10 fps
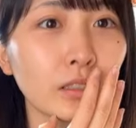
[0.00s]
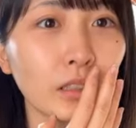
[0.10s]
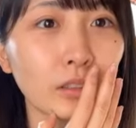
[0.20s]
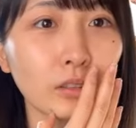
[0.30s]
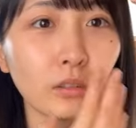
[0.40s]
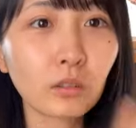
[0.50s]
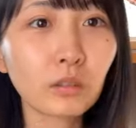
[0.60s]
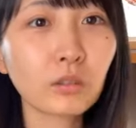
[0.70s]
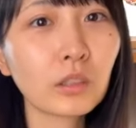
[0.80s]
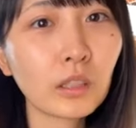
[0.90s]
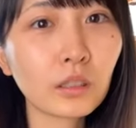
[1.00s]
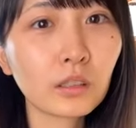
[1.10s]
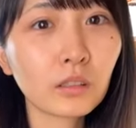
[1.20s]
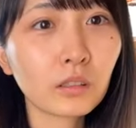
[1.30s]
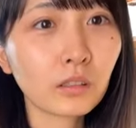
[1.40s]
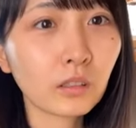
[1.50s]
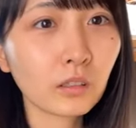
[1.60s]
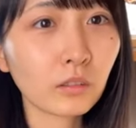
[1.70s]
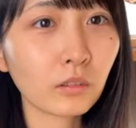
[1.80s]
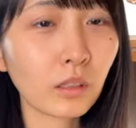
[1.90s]
さんとね
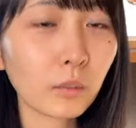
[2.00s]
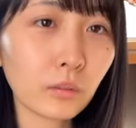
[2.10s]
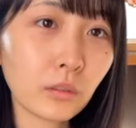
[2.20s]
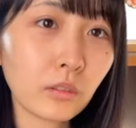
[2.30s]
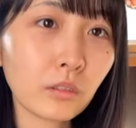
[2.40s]
コラボ